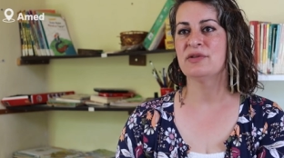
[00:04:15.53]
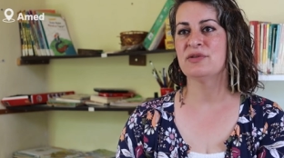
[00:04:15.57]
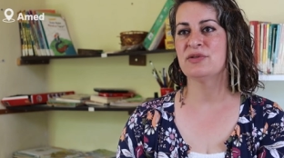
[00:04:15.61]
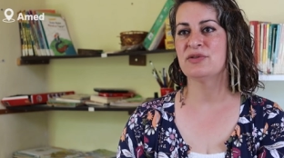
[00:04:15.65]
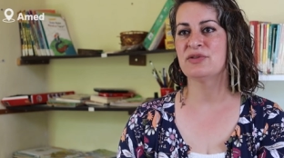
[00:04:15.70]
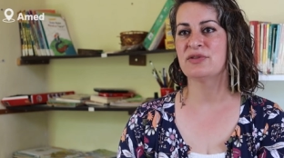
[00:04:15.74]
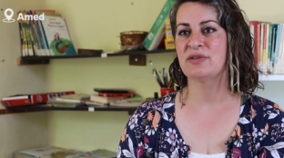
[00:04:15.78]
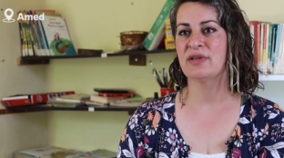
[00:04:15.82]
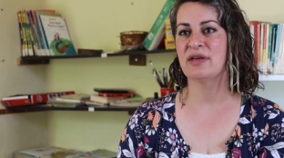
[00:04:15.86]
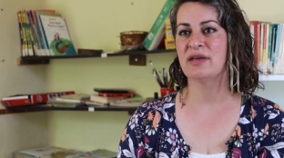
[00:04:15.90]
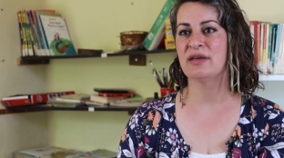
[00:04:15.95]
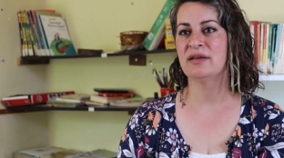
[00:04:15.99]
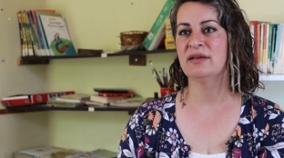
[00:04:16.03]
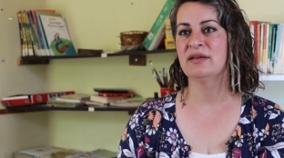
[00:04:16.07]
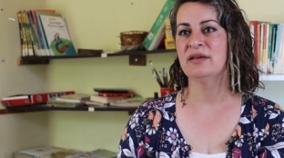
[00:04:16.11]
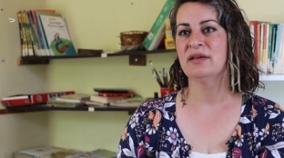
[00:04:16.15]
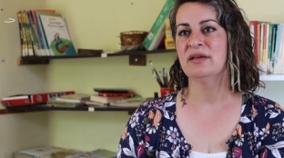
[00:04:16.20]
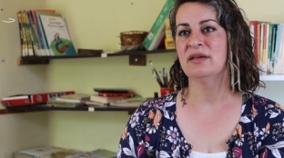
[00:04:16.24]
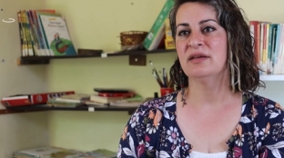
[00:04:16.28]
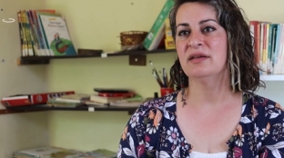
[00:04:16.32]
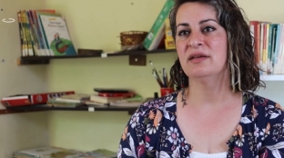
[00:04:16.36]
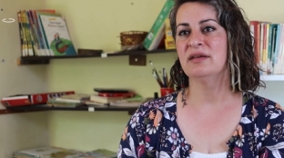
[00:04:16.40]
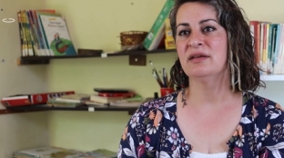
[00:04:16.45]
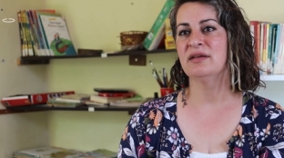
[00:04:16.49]
İşte
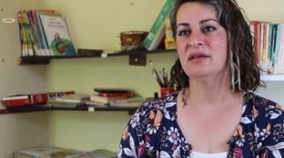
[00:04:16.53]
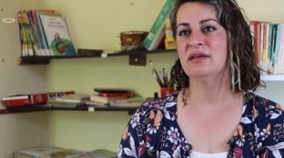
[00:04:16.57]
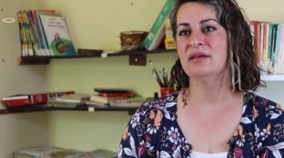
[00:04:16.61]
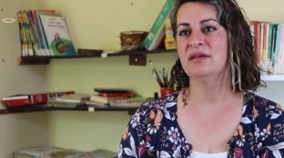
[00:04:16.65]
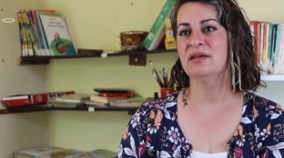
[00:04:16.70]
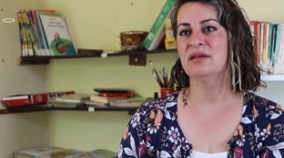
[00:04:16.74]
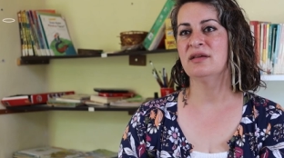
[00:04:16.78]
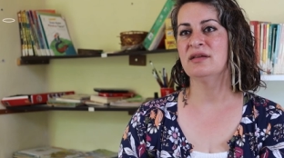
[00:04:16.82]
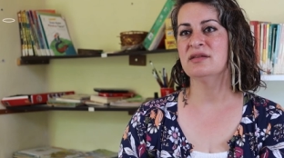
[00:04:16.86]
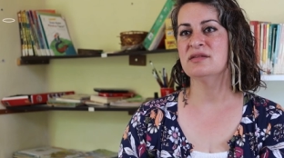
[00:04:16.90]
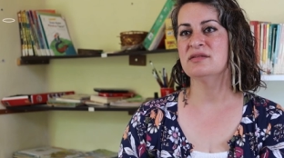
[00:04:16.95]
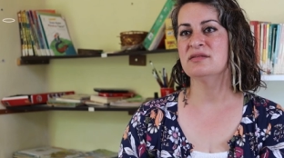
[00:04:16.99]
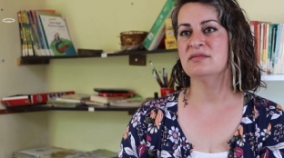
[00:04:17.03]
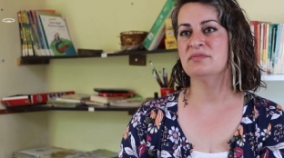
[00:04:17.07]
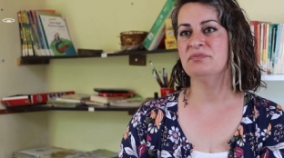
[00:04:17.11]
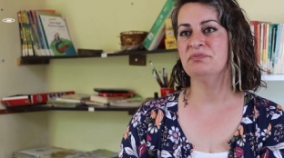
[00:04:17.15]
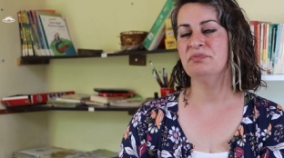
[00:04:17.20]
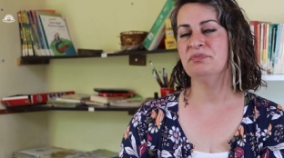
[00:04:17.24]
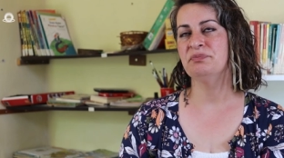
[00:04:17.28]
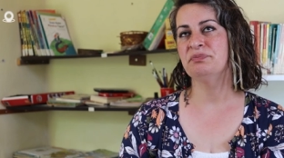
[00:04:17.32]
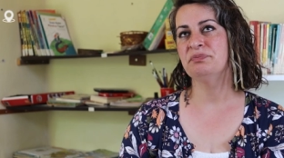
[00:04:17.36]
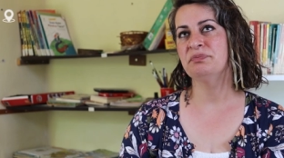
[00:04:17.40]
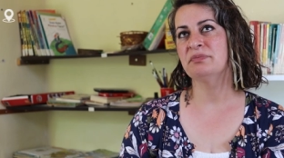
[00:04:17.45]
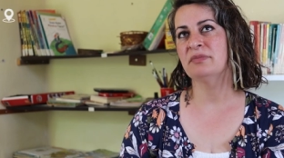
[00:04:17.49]
e,
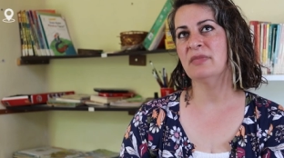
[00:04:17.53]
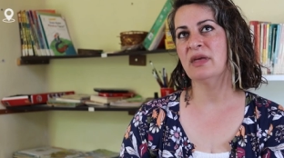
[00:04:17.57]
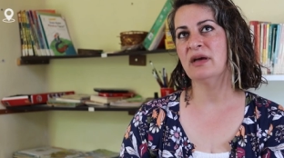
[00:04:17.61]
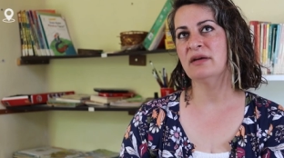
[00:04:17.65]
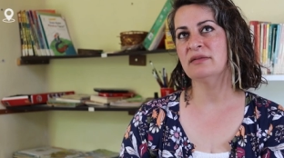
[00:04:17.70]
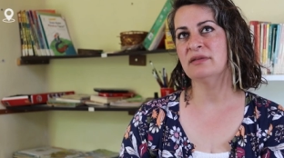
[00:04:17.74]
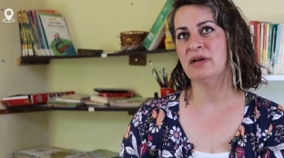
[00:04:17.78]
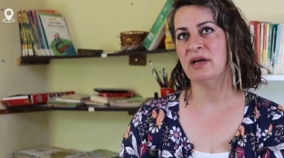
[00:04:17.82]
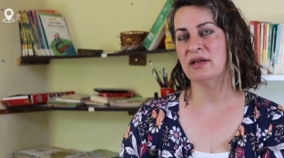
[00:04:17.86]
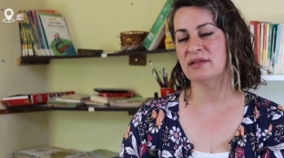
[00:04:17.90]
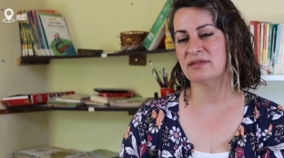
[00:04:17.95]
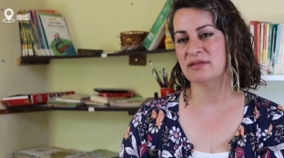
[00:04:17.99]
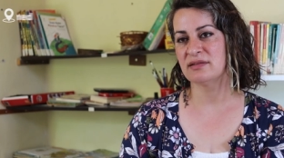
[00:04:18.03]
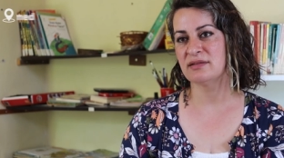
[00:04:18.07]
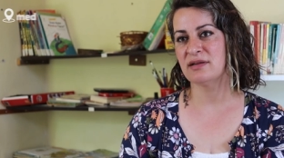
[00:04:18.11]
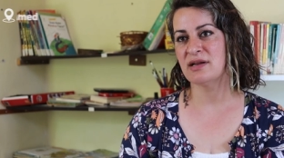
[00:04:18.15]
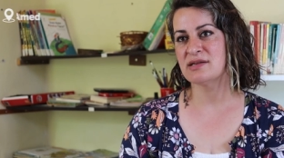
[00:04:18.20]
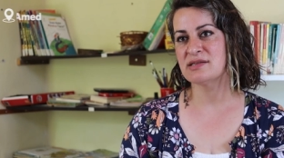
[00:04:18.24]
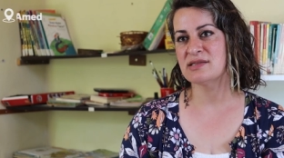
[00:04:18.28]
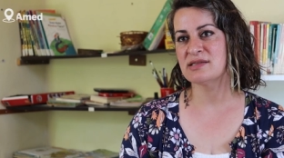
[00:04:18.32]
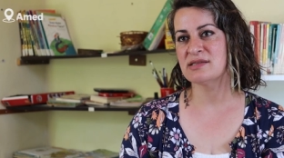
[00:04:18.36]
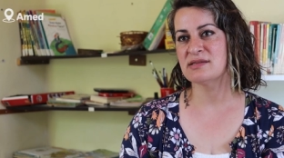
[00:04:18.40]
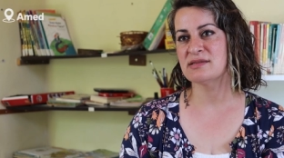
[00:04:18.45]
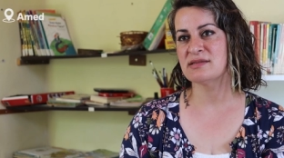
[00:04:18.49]

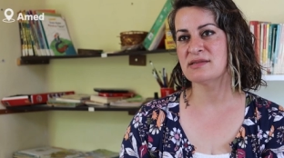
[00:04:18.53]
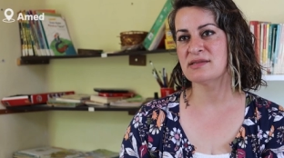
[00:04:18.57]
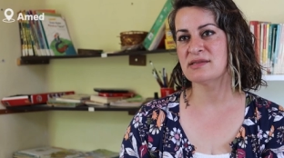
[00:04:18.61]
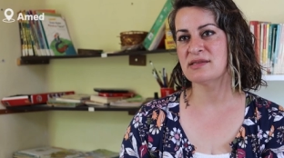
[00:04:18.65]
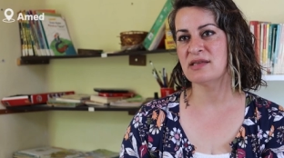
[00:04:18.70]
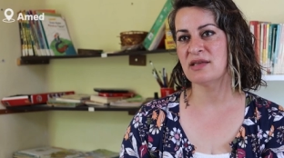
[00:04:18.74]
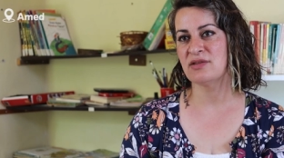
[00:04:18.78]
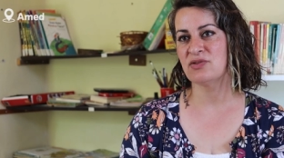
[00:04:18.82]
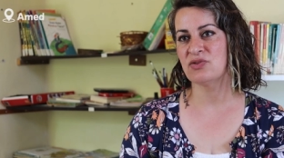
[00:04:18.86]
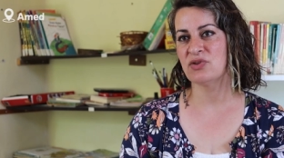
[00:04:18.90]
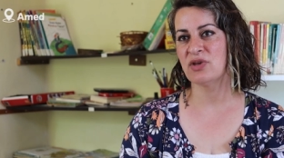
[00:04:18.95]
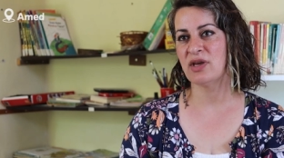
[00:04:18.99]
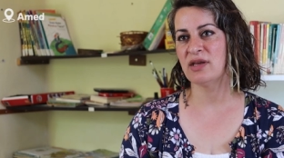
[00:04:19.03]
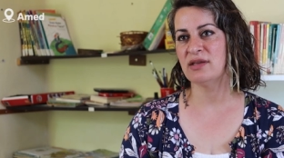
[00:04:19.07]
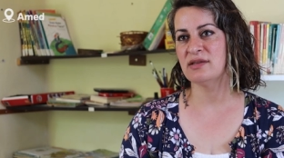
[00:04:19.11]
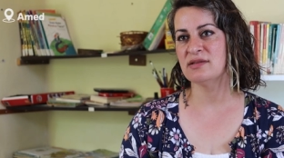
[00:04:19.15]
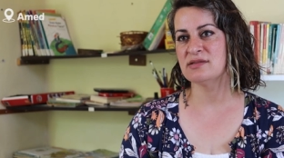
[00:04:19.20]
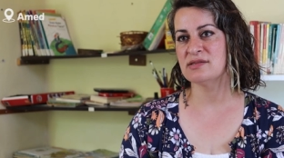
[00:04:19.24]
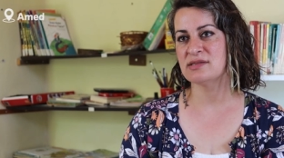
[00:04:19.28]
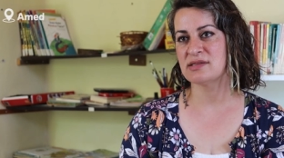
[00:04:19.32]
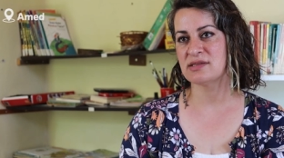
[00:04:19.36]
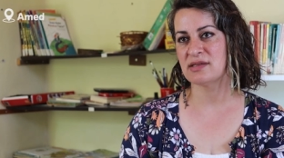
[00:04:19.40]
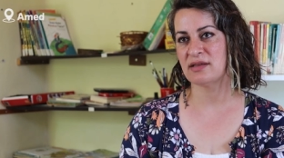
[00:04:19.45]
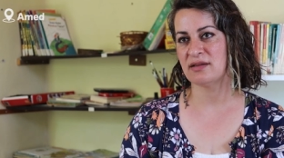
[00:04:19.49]
hatırlarsınız geçen
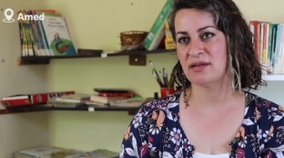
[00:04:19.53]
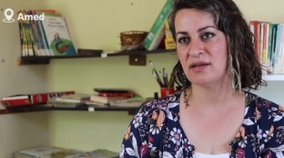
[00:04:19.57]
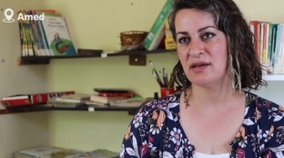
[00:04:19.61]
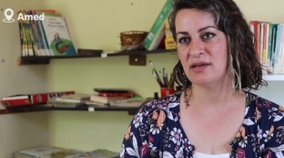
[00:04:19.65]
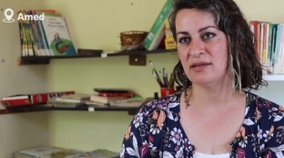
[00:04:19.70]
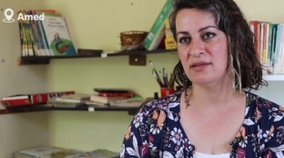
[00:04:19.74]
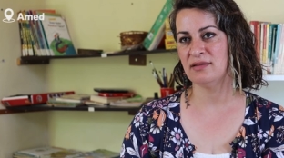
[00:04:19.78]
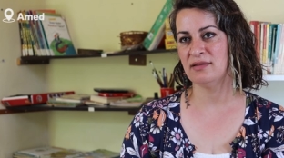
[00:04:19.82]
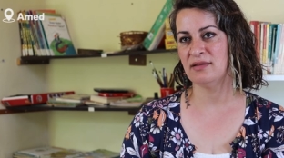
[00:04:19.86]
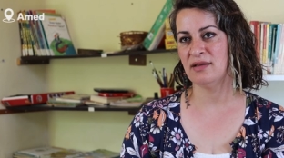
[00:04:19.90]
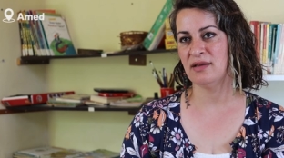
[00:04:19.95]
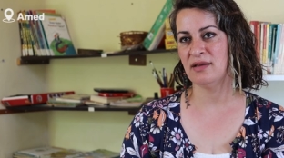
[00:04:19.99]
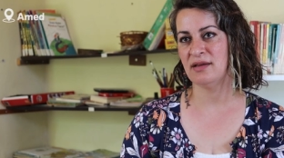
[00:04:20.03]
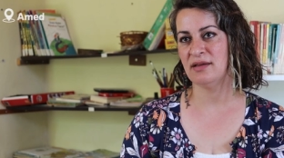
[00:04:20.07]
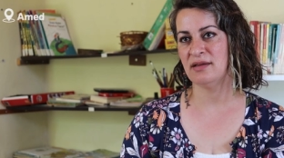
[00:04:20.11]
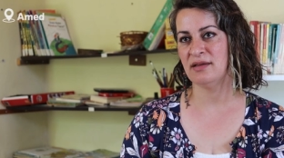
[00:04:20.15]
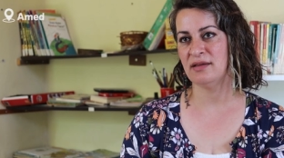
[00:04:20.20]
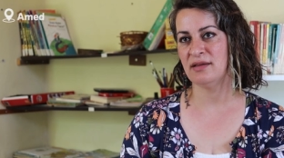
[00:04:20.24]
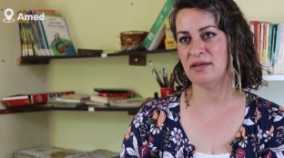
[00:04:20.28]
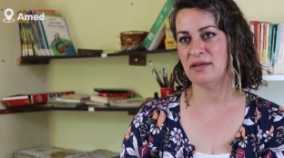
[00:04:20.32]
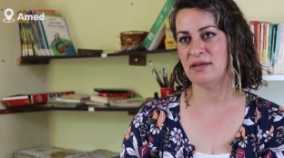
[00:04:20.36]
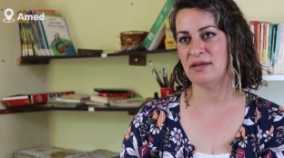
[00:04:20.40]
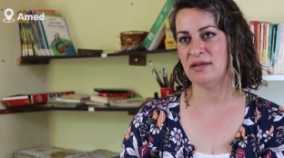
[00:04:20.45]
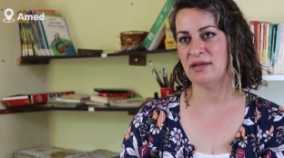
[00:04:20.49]
yıl sanayide
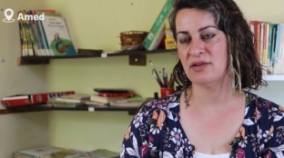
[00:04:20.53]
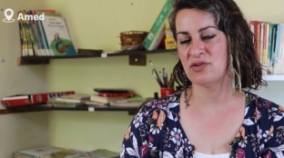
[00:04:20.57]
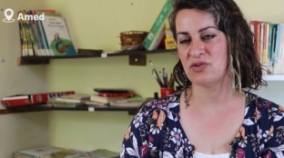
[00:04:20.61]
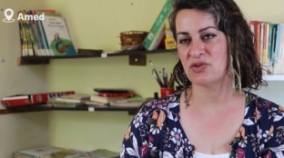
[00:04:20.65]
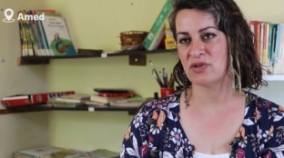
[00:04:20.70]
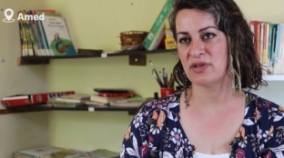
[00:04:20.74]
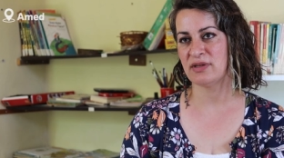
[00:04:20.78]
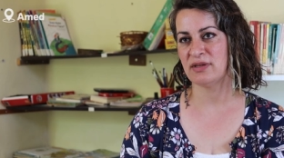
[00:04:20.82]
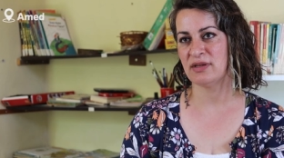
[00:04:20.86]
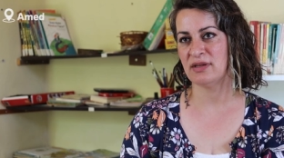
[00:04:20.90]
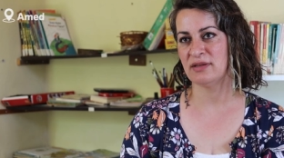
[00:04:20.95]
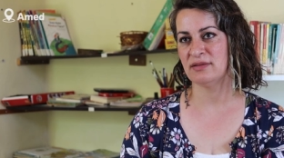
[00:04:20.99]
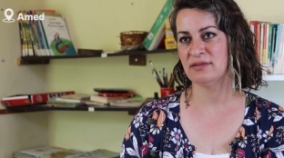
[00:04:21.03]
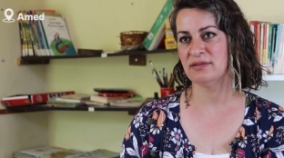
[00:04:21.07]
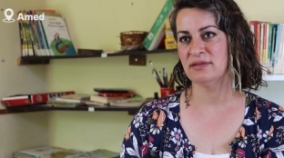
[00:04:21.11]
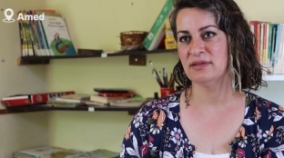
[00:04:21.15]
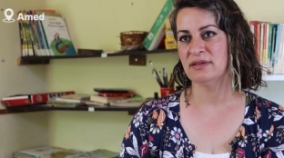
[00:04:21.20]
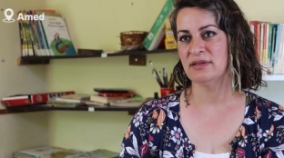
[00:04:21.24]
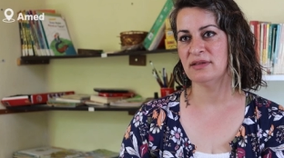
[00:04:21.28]
e, yaşanan